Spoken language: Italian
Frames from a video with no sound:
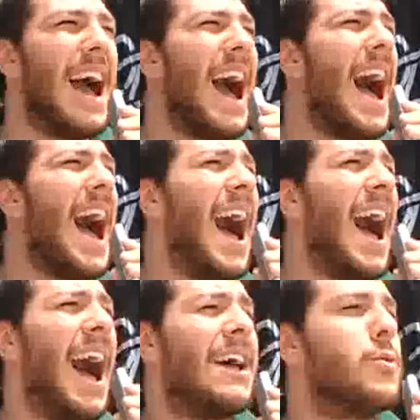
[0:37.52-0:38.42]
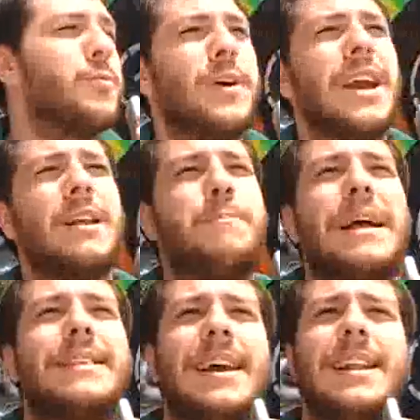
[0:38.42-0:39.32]
a ad offrire
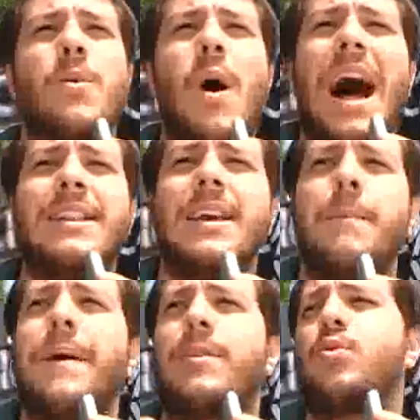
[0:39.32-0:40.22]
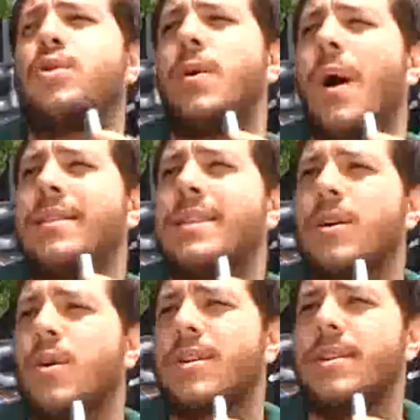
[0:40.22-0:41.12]
spazi adeguati per tutti quanti
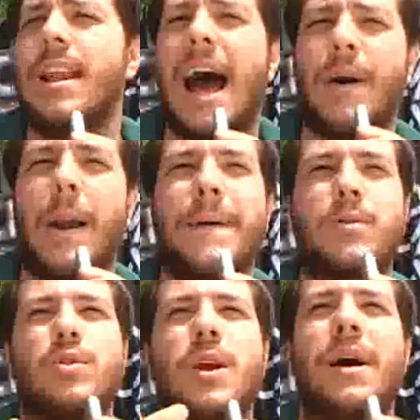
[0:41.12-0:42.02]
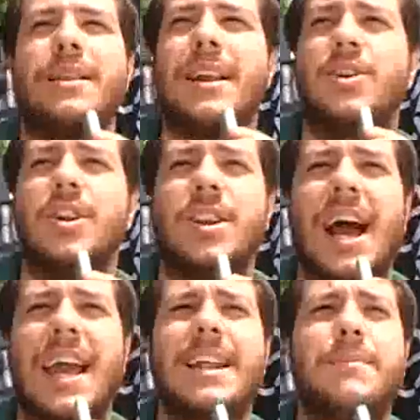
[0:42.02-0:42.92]
i corsi di laurea e per tutte quante le
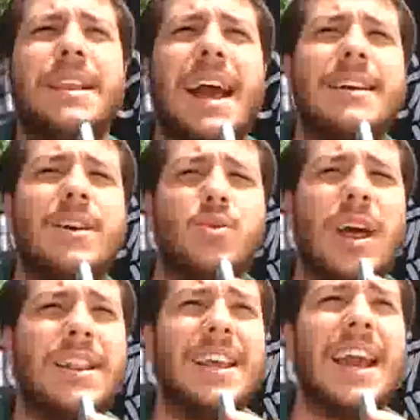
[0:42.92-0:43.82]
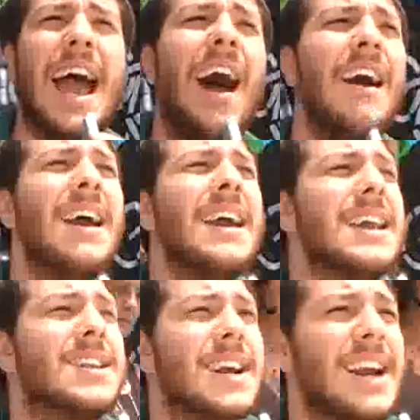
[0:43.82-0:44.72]
centinaia di migliaia di studenti che ha
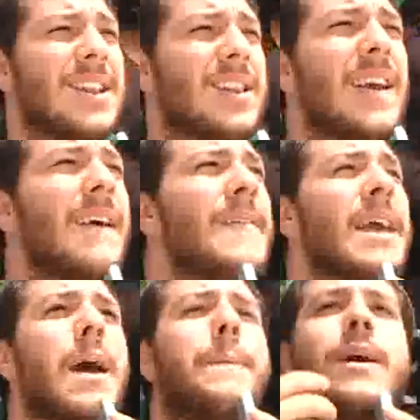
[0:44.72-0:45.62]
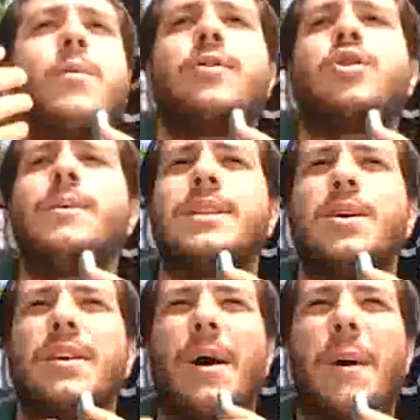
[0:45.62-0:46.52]
iscritti. Per questo
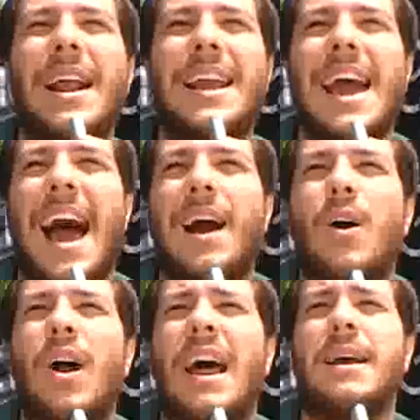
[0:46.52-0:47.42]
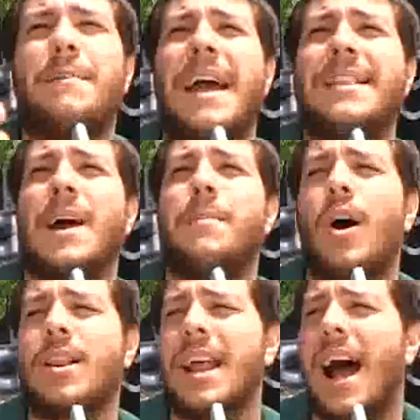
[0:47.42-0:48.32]
motivo da qualche anno la Sapienza
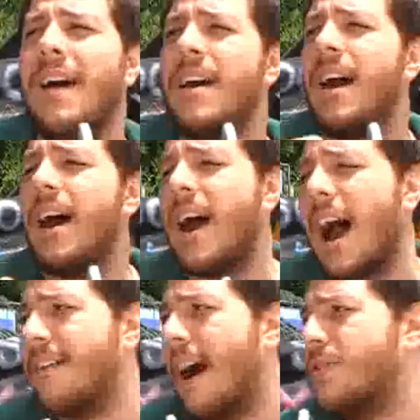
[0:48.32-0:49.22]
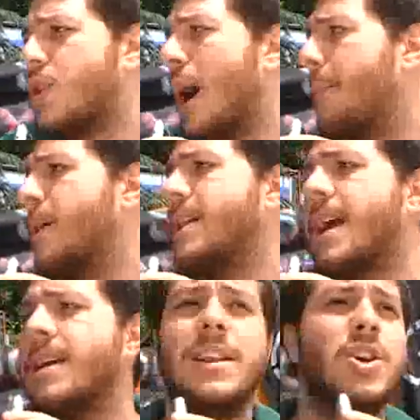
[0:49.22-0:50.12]
porta eh, avanti una
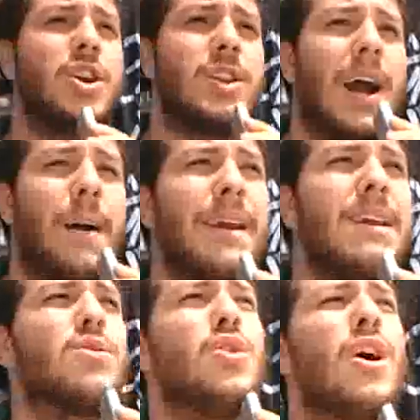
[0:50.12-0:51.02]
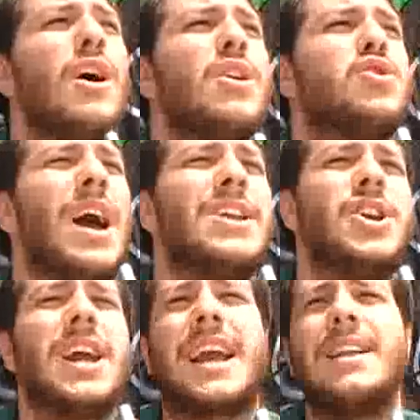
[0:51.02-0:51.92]
politica di decentramento, cioè
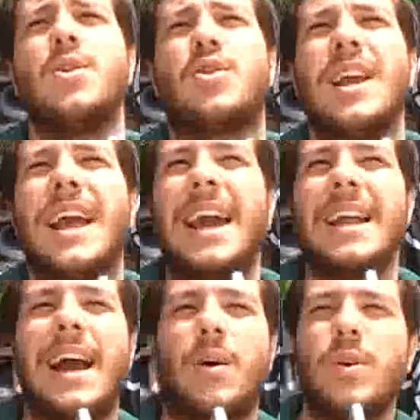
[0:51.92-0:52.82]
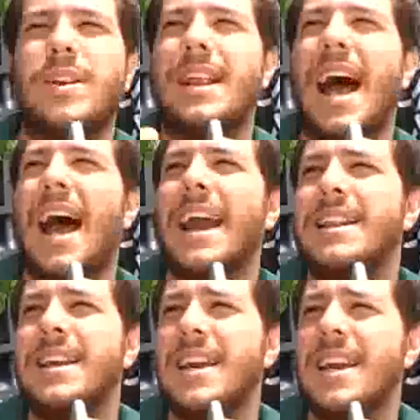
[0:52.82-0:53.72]
cerca di ottenere, di
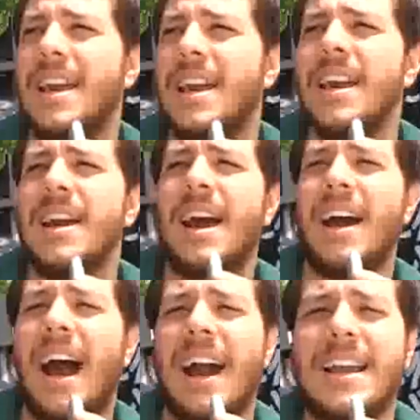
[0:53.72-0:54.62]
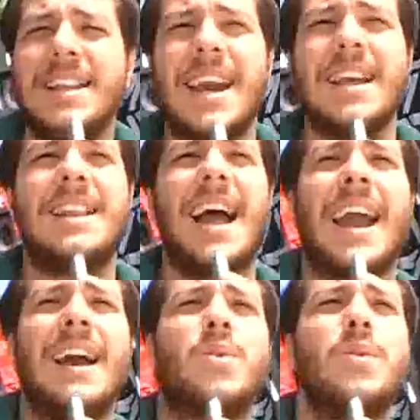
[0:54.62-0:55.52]
acquistare, di, eh, anche di
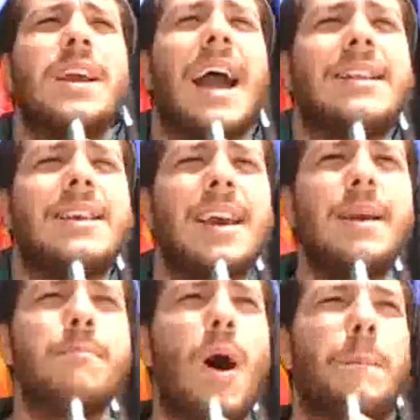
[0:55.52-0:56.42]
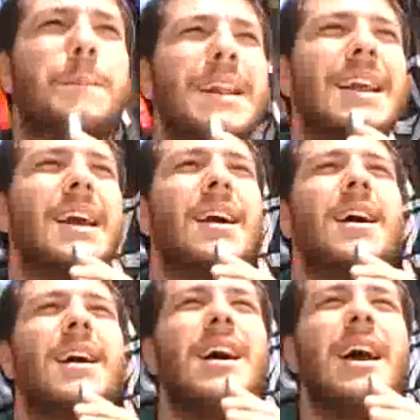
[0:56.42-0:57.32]
ereditare in alcuni casi immobili
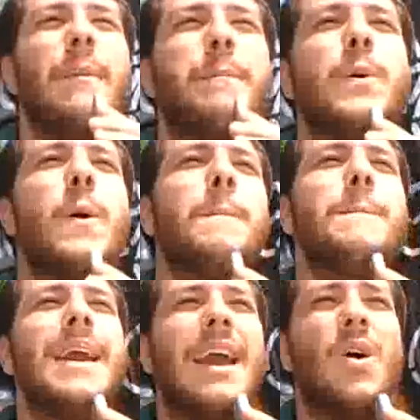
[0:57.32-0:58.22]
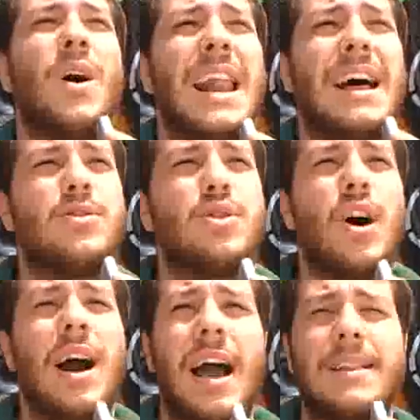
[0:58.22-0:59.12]
eh, più o meno nella
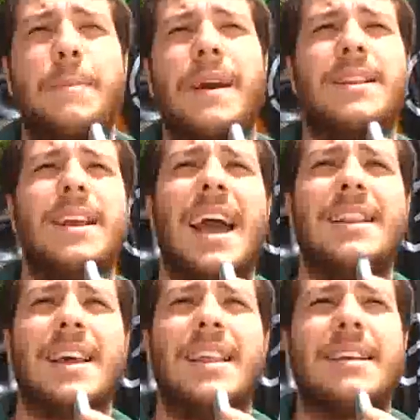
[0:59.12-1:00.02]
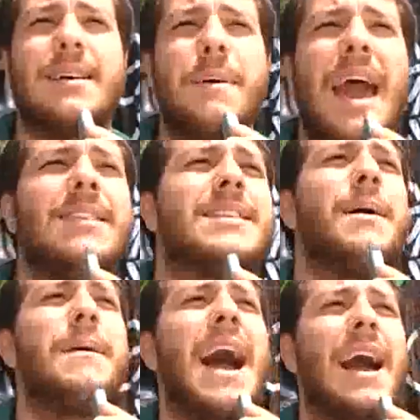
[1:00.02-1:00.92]
zona di pertinenza della
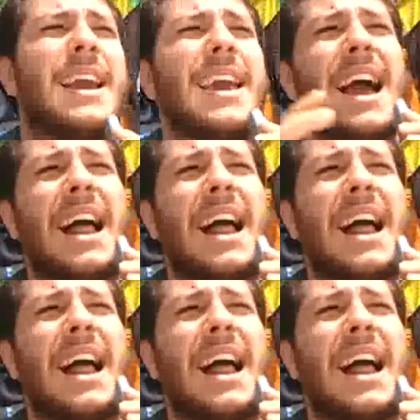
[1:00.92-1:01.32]
Sapienza ma anche in